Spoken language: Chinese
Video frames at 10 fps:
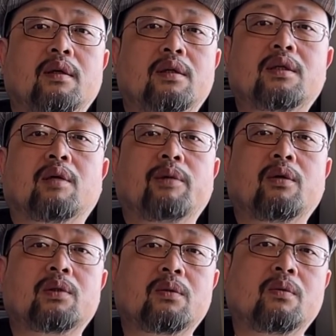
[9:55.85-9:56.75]
至少没
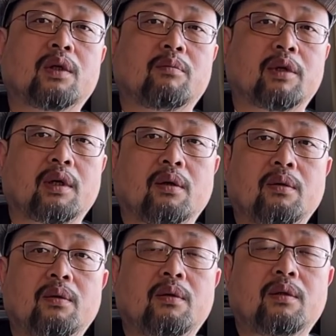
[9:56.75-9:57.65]
有中国那么高，
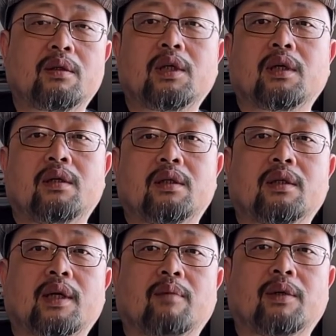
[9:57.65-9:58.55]
这很正
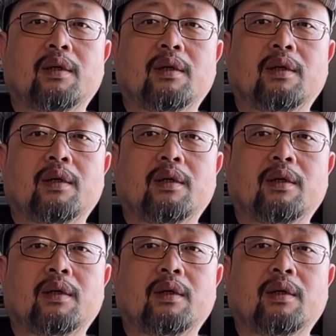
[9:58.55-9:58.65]
常。